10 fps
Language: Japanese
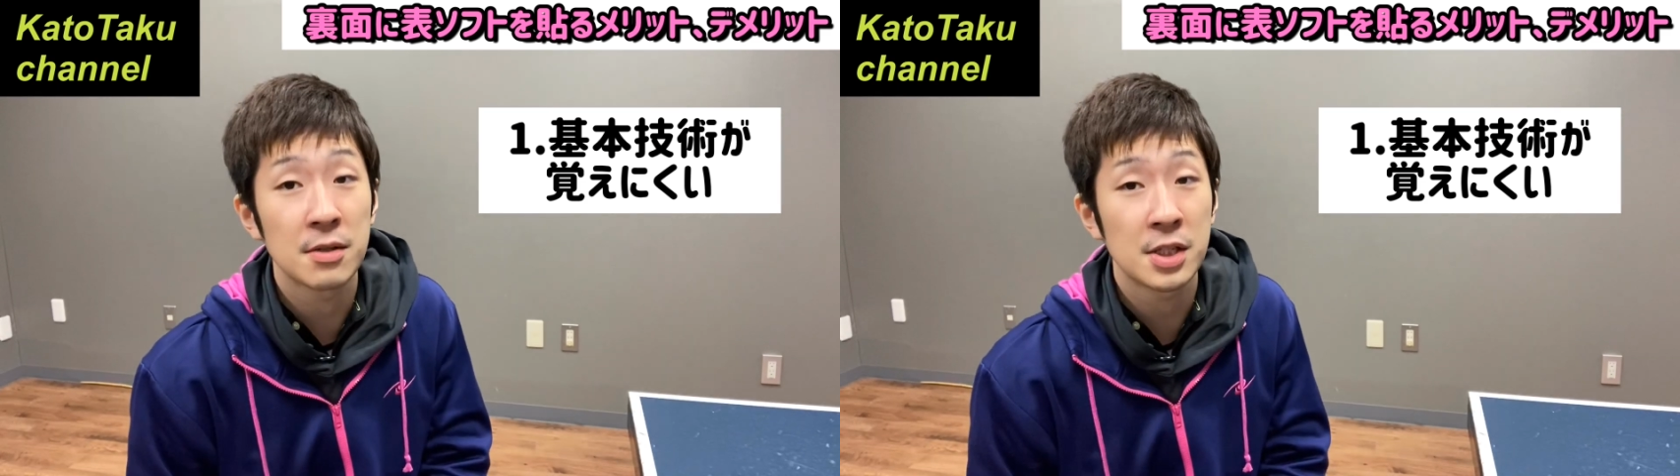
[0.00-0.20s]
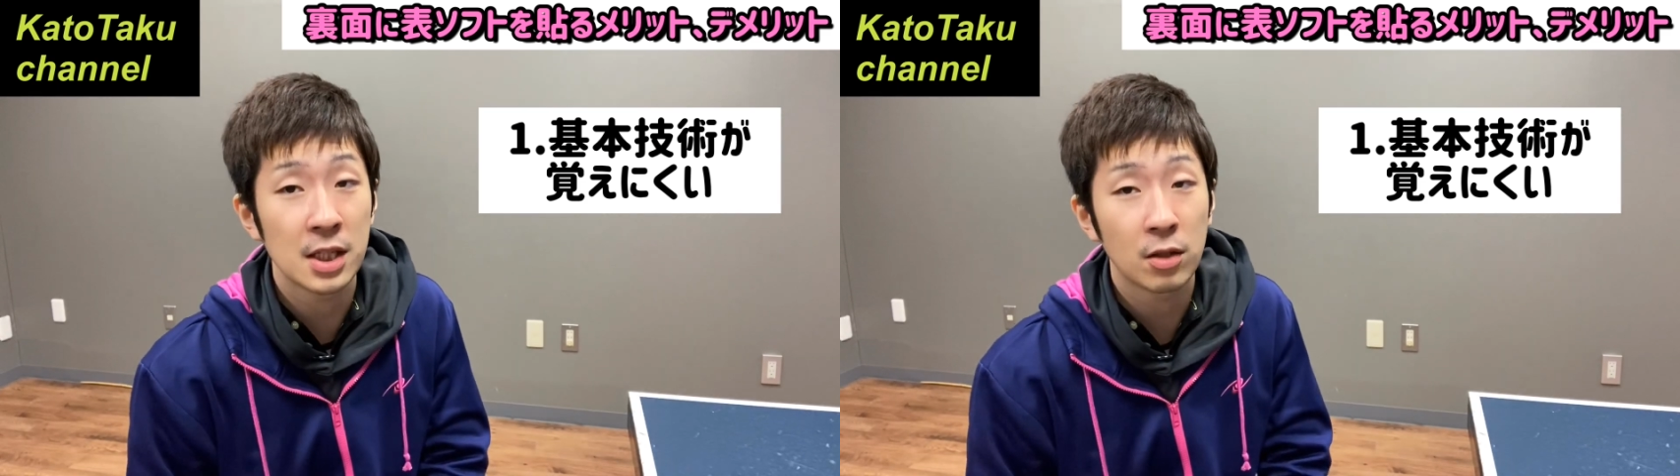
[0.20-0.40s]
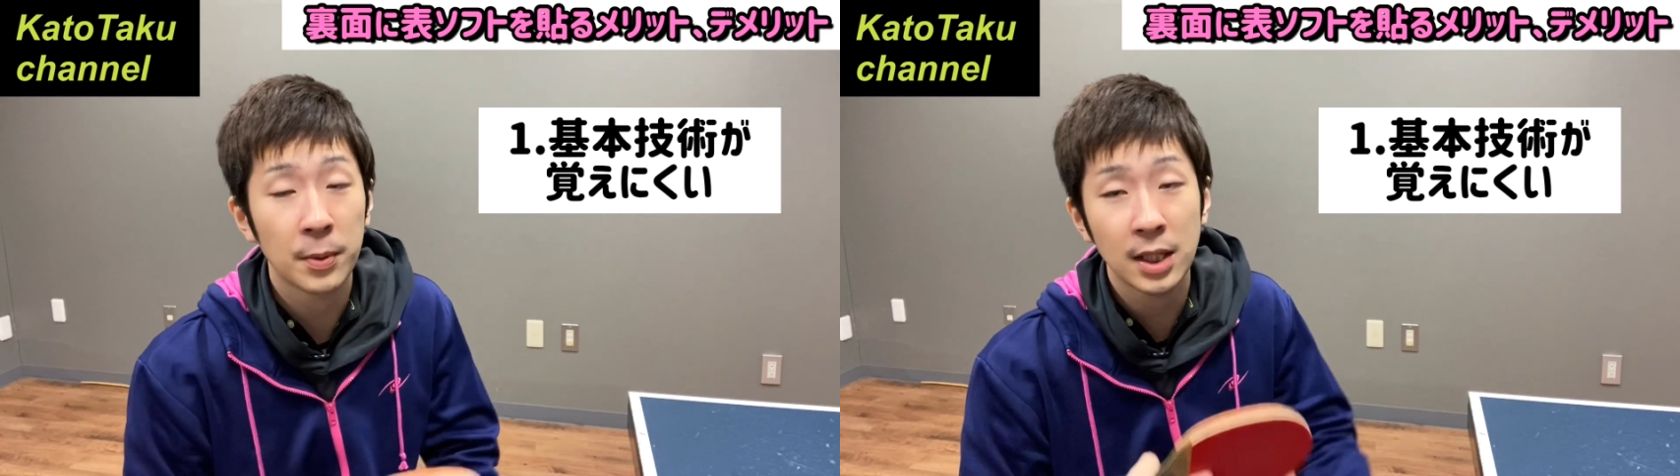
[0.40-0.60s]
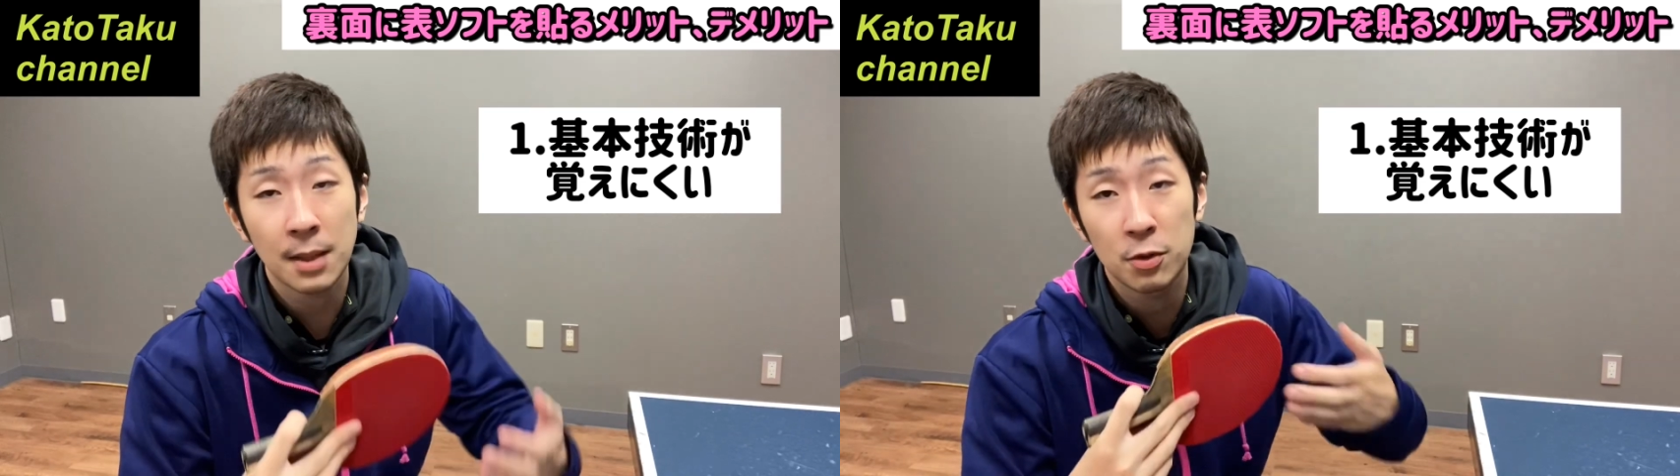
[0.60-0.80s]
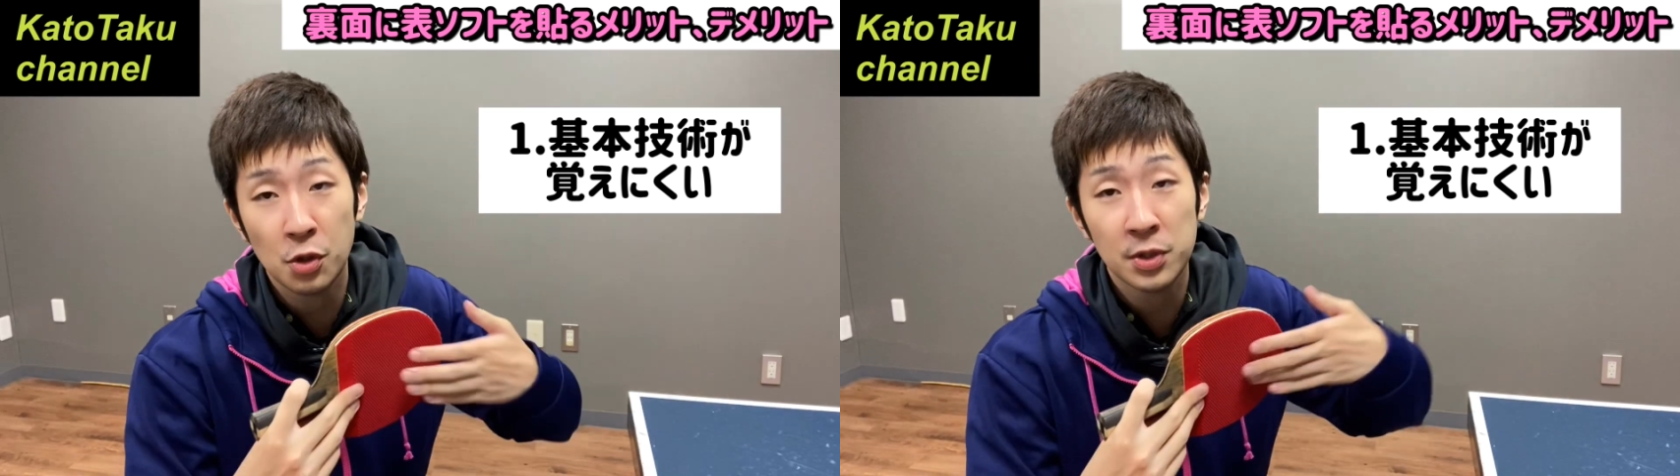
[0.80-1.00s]
ちゃうし飛び
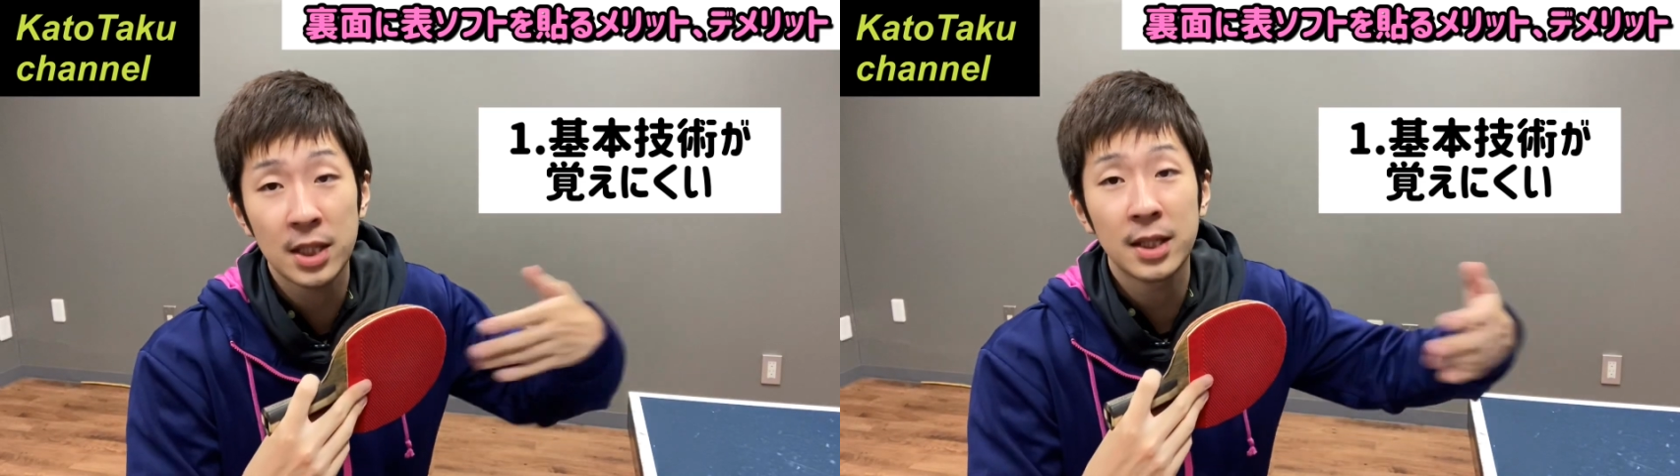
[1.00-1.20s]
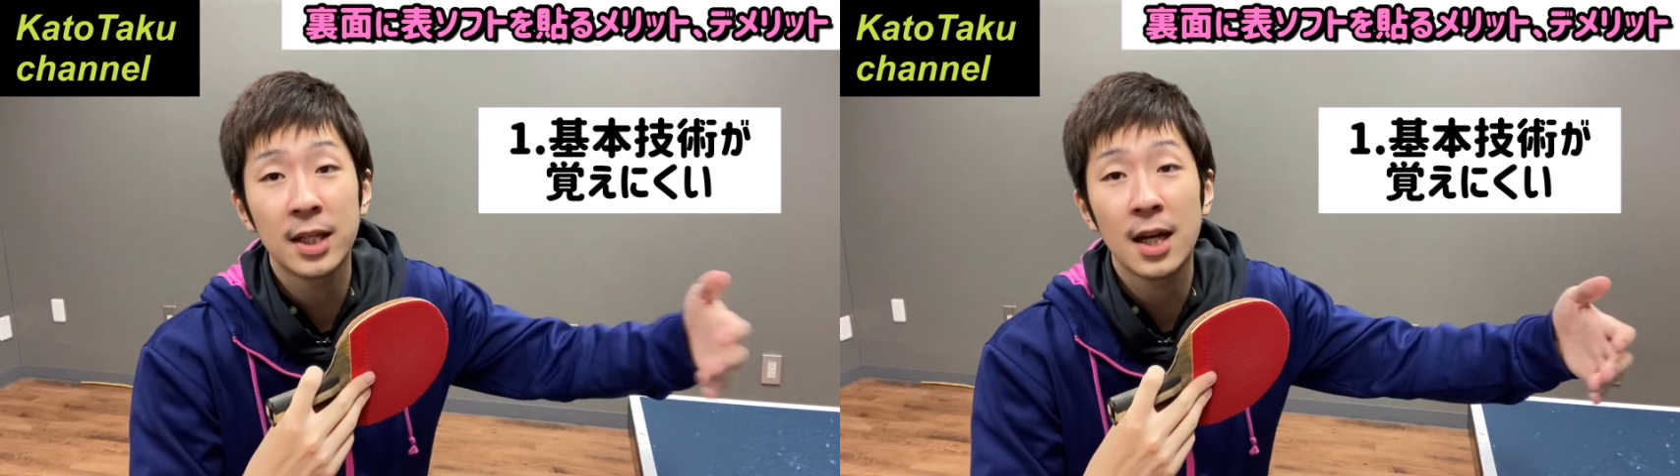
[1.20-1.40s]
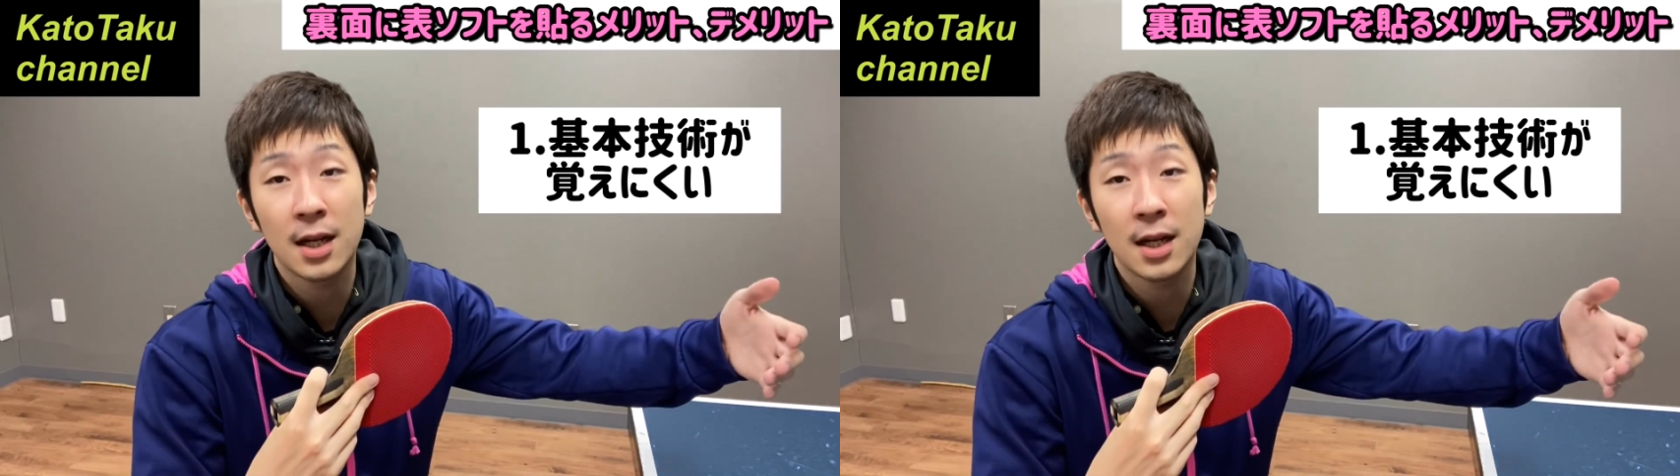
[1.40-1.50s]
方も直線的